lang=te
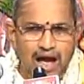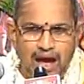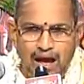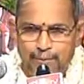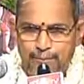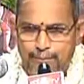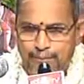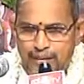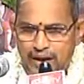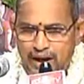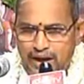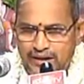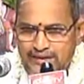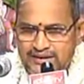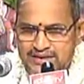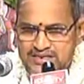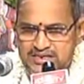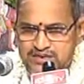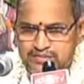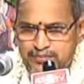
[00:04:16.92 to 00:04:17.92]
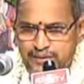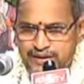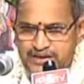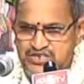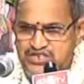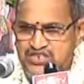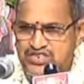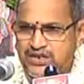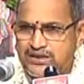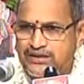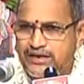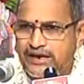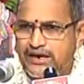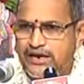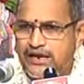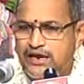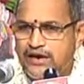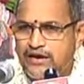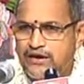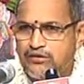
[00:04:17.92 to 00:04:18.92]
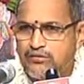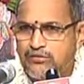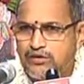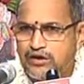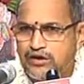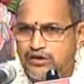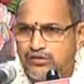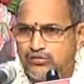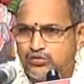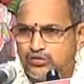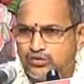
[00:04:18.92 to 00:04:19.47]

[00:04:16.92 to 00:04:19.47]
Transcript: ఆ పాదస్పర్శ తగిలినటువంటి